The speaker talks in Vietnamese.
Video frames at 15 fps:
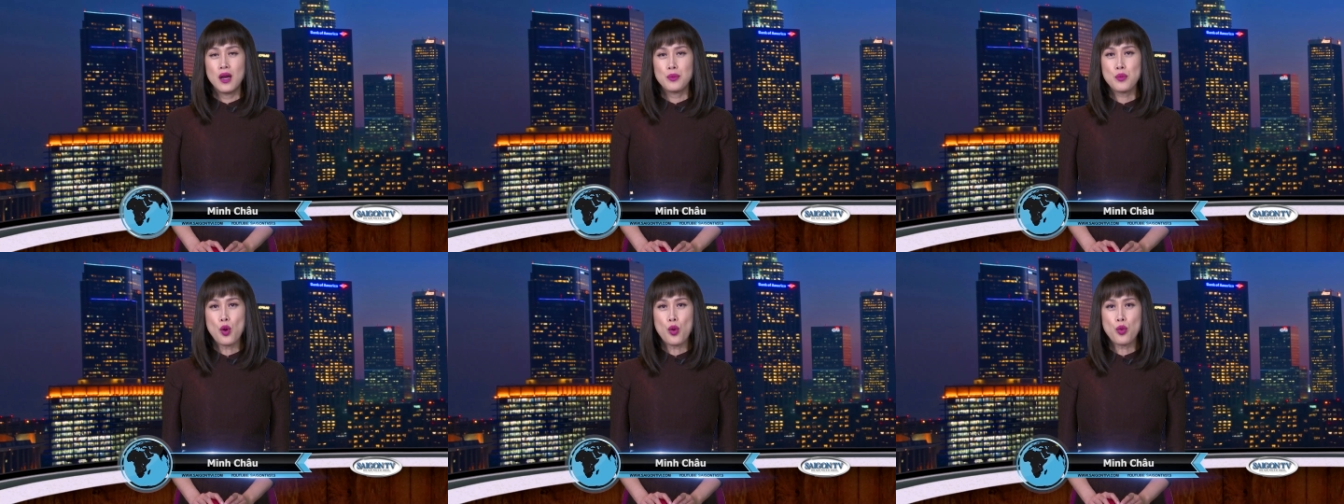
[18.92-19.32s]

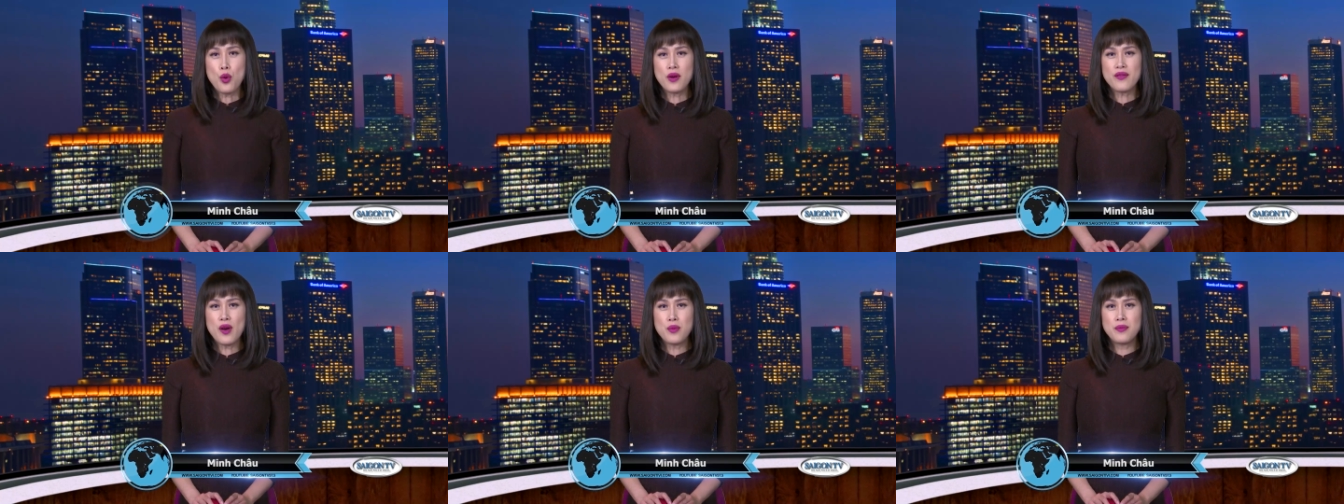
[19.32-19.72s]
Bộ
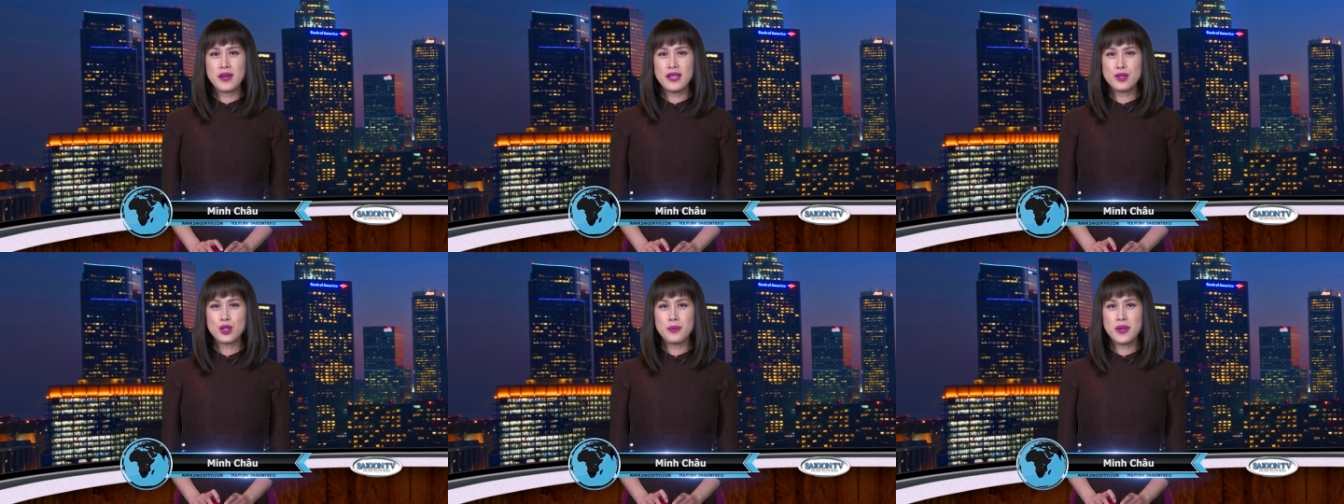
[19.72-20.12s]
Quốc phòng
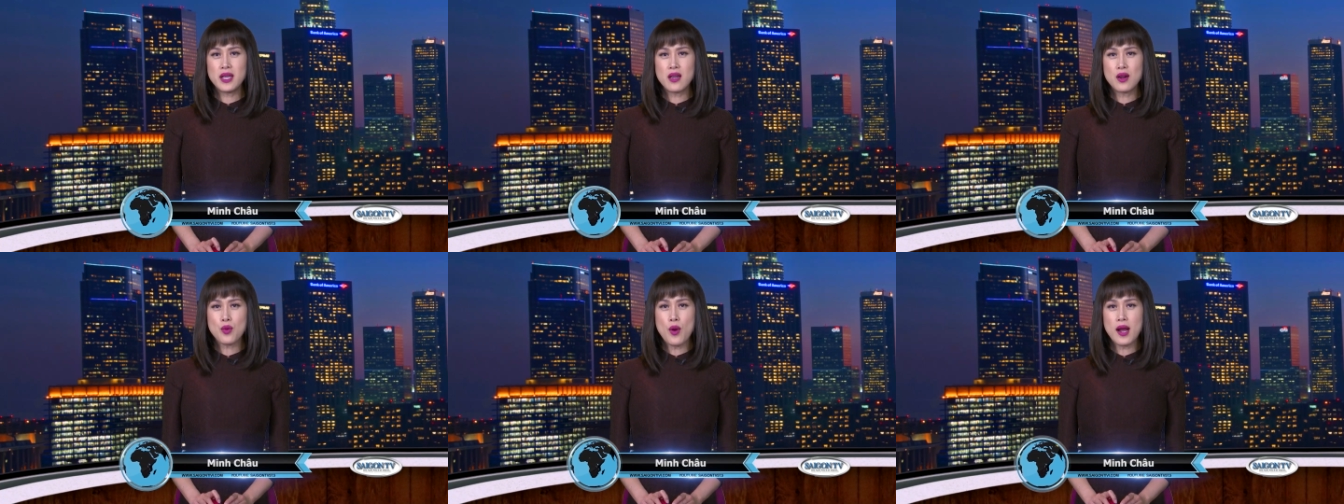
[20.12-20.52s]
Mỹ cho
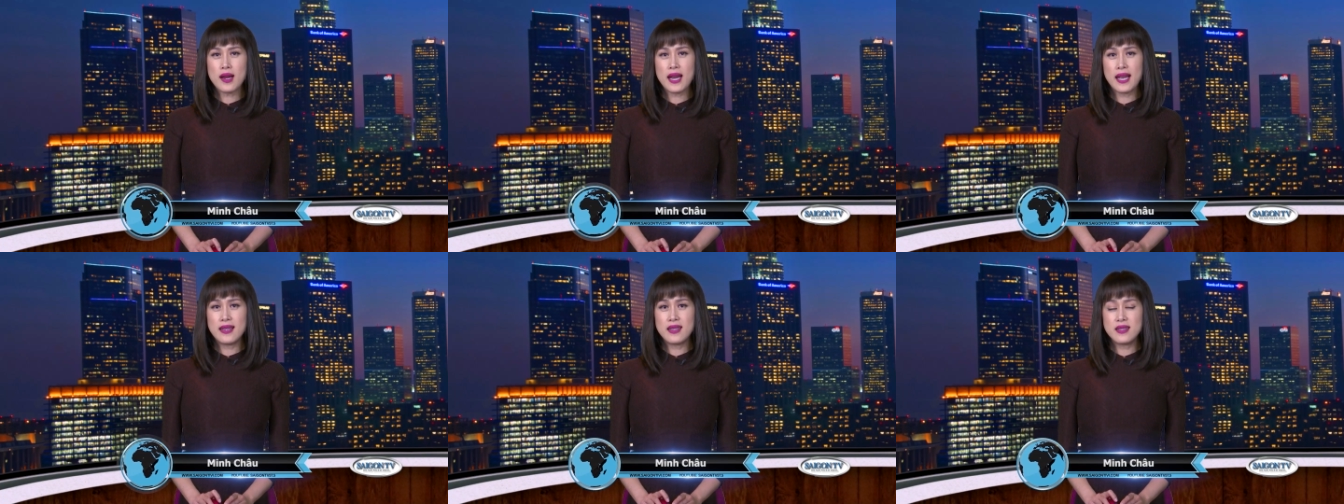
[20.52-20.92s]
biết cơ
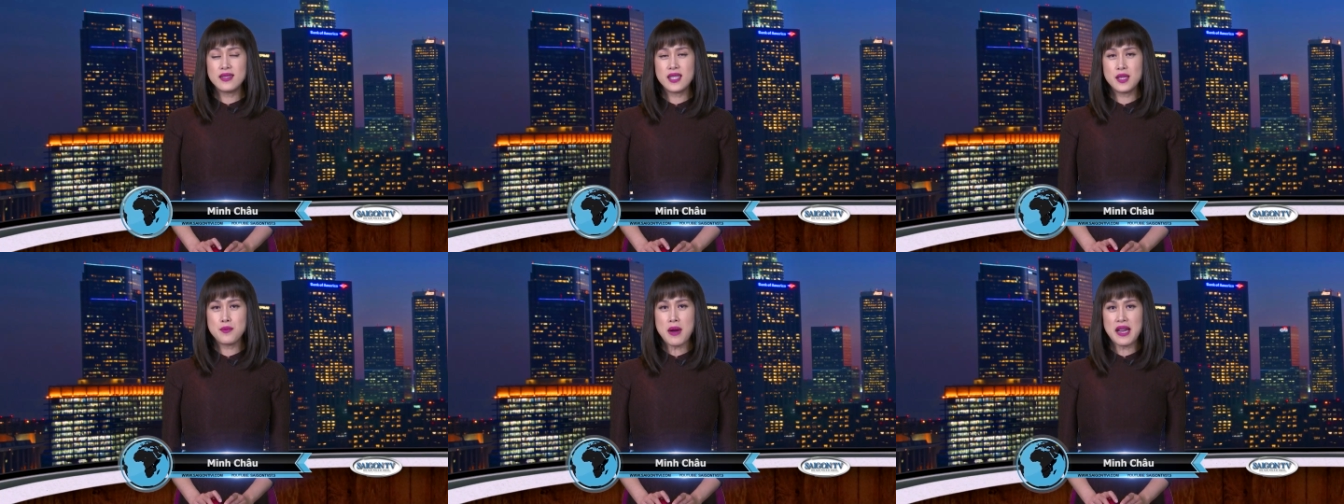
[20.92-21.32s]
quan này đã
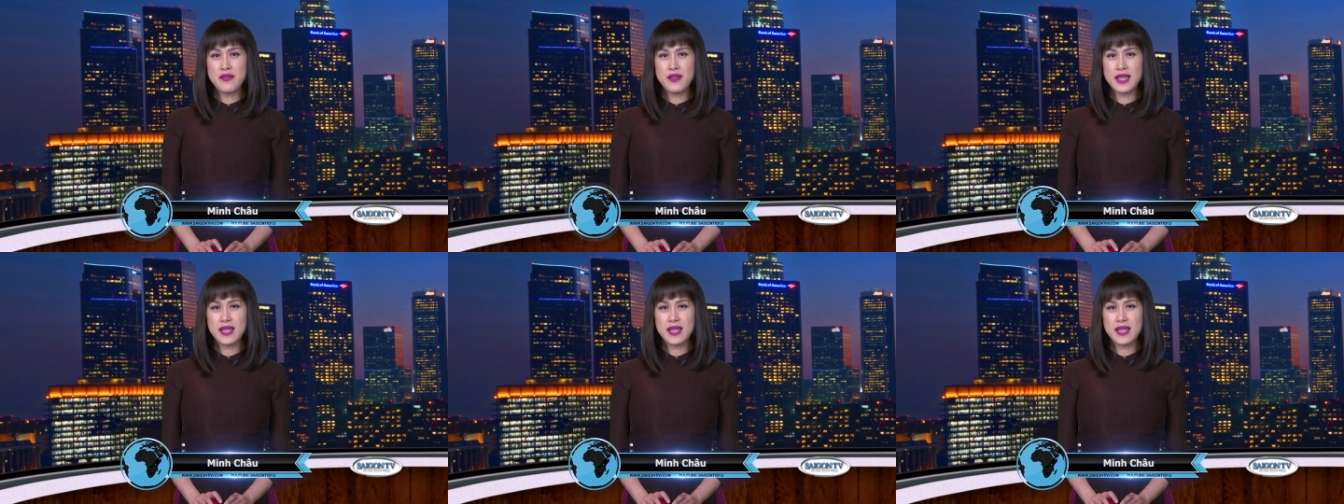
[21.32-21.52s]
chi bảy